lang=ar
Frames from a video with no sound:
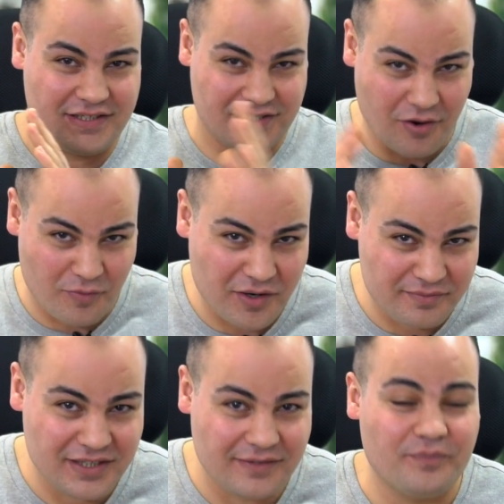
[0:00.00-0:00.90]
يا
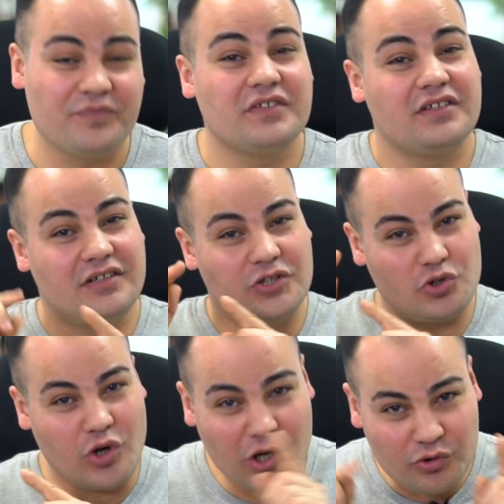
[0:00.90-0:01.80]
مامي
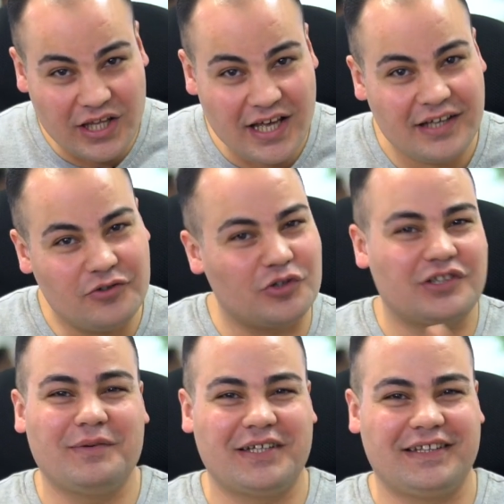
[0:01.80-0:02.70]
سؤاله ده يعتبر